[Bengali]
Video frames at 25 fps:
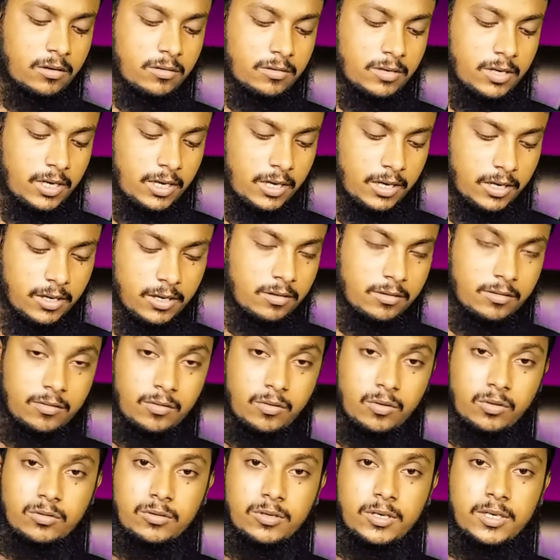ওকে সো
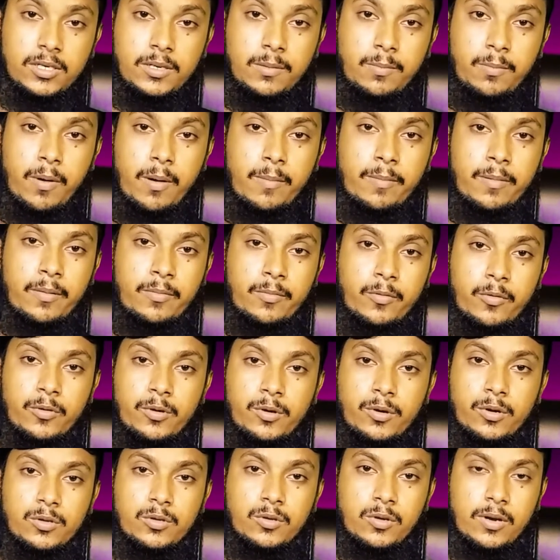নতুন একটি পপ আপ
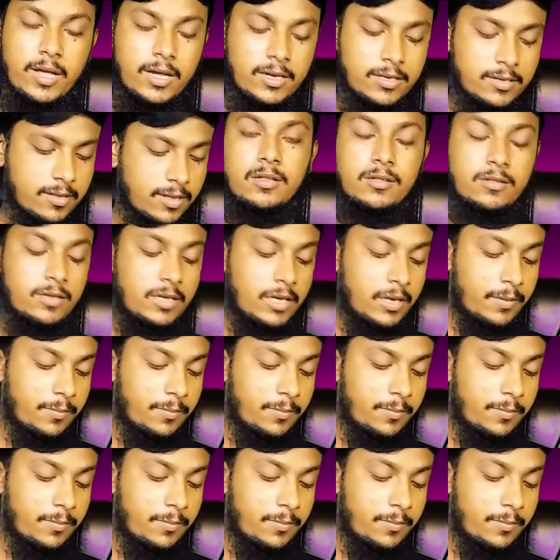উইন্ডো চলে আসছে সো